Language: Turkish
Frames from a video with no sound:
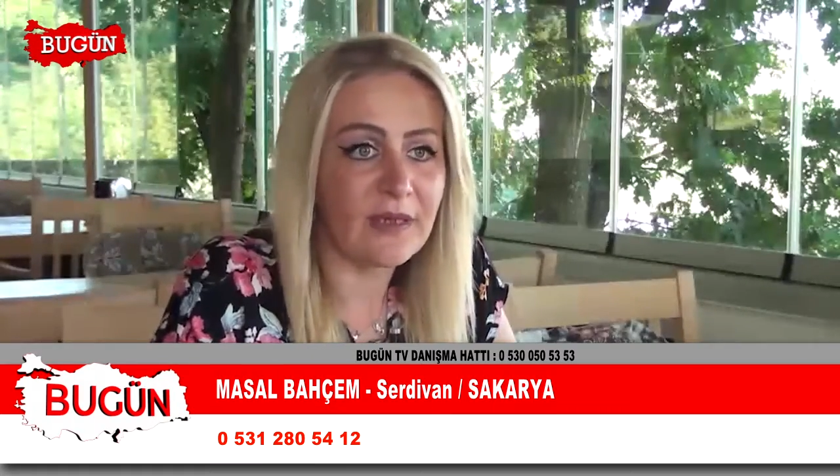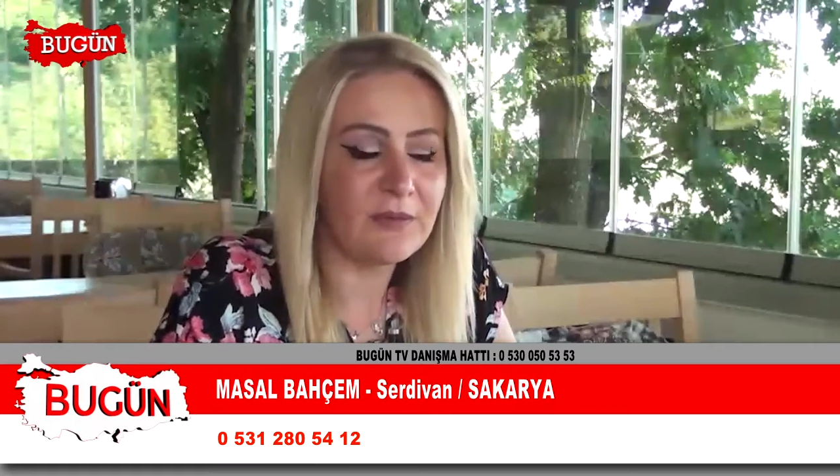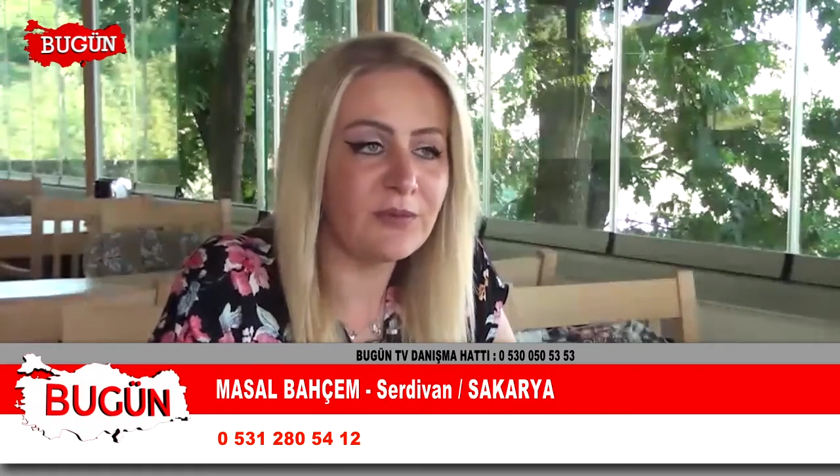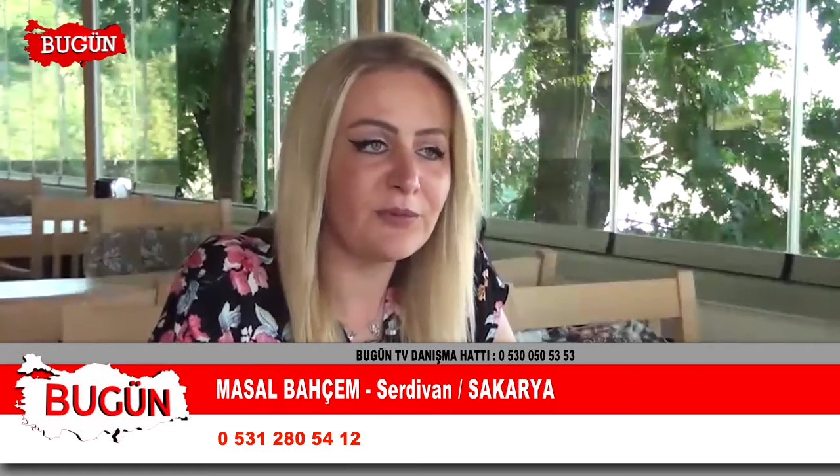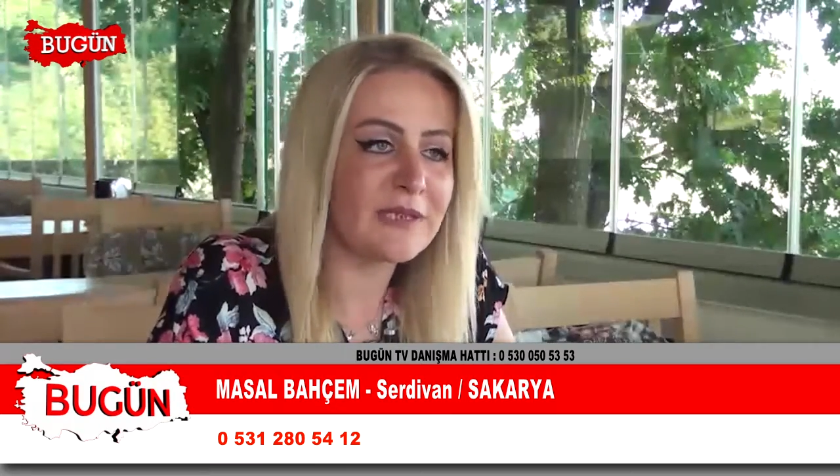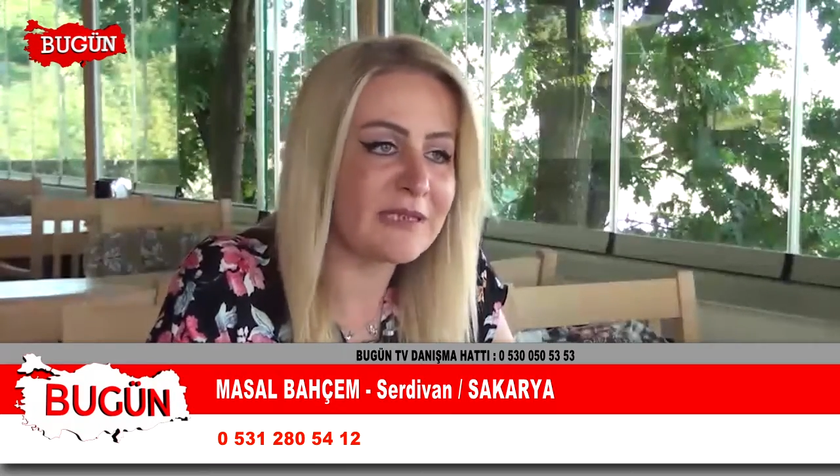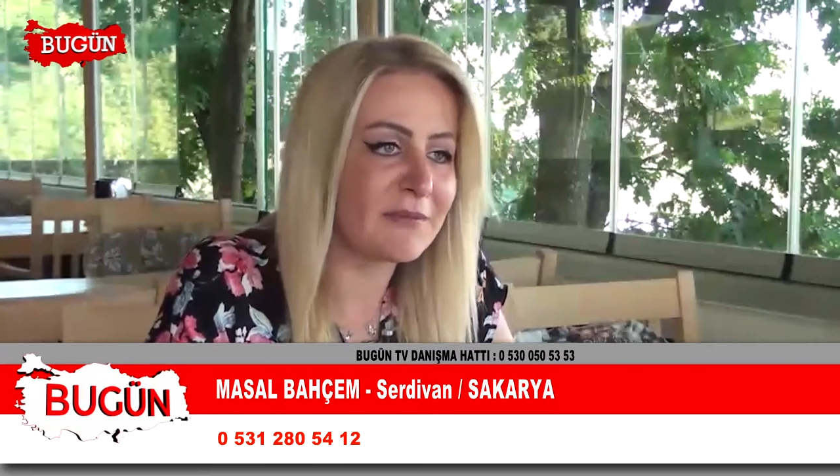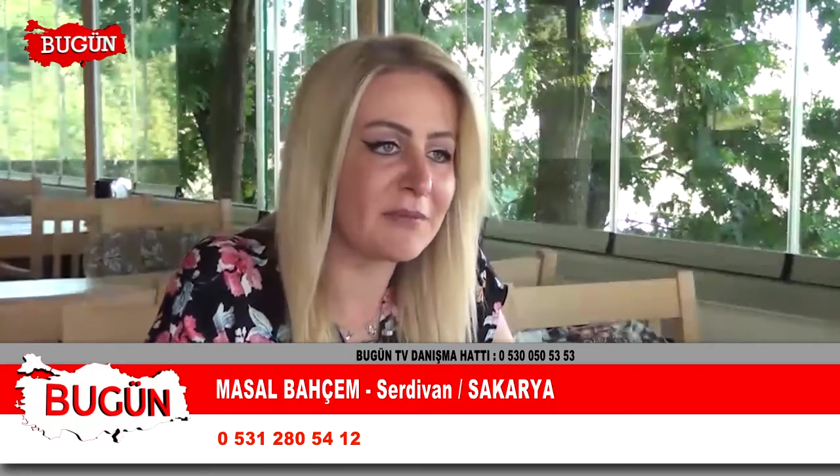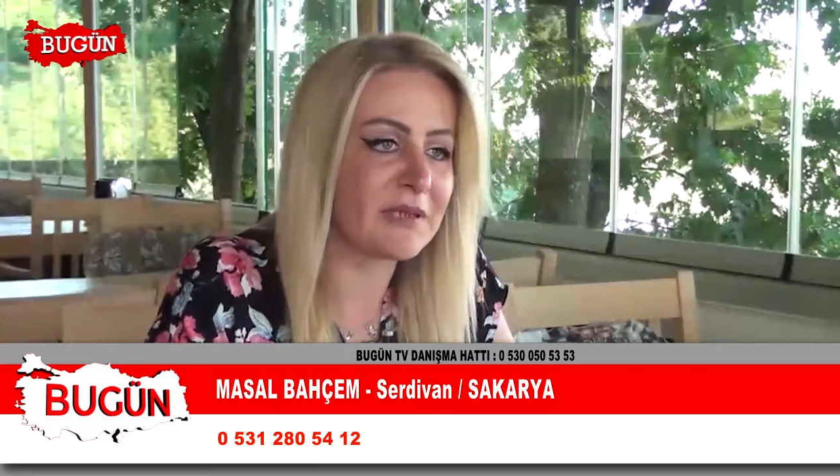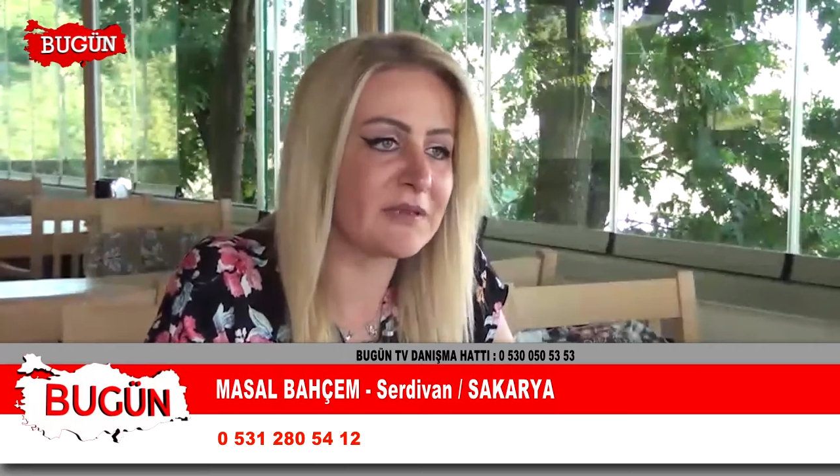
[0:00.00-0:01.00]
Ama bu
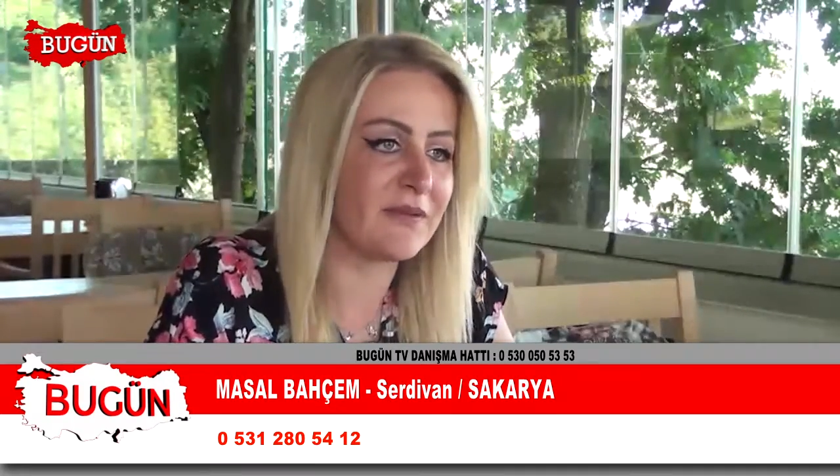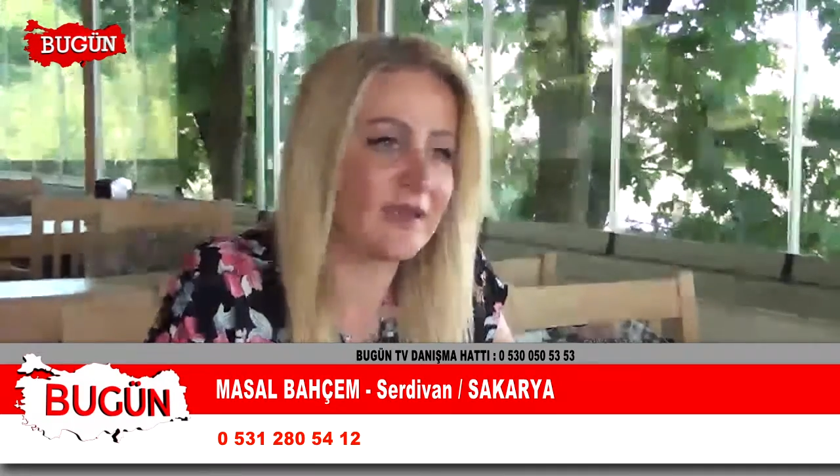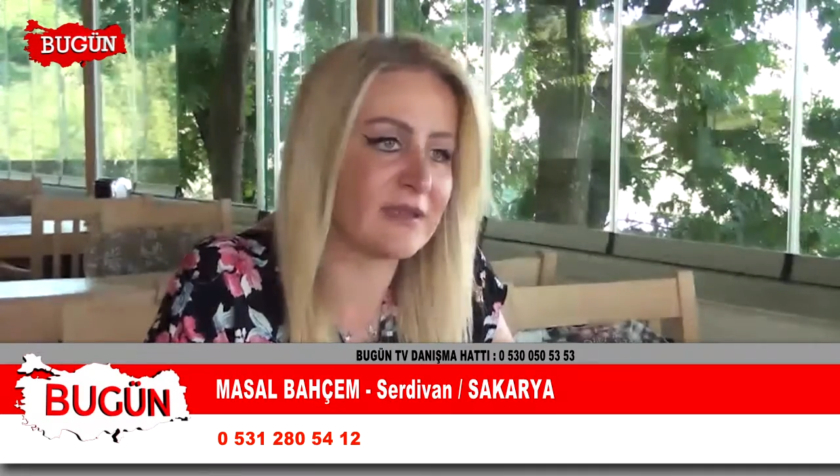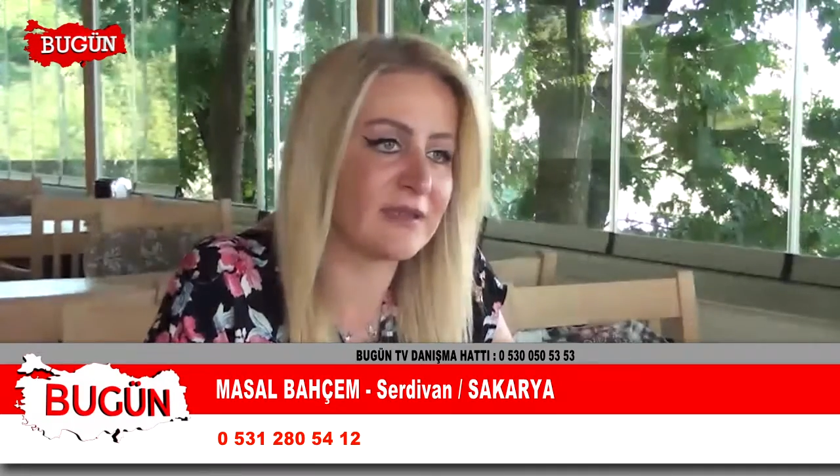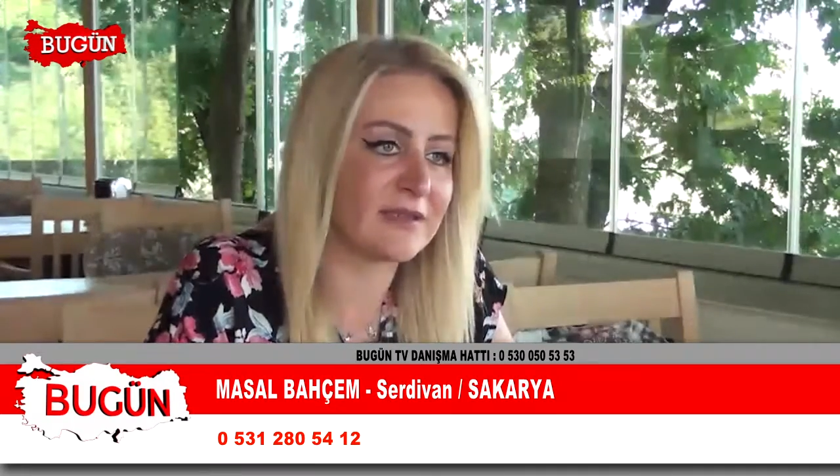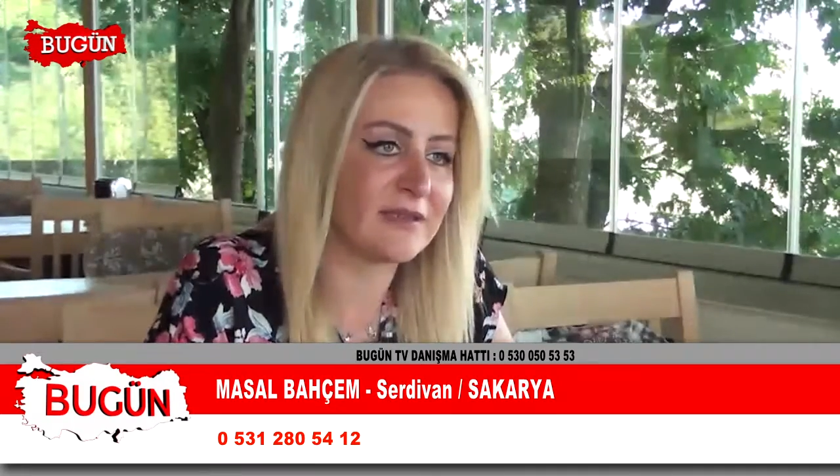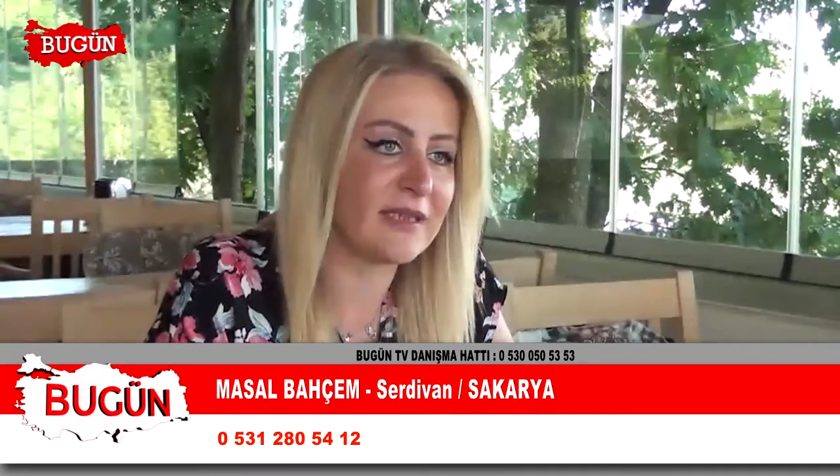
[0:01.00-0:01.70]
meslek biraz farklı.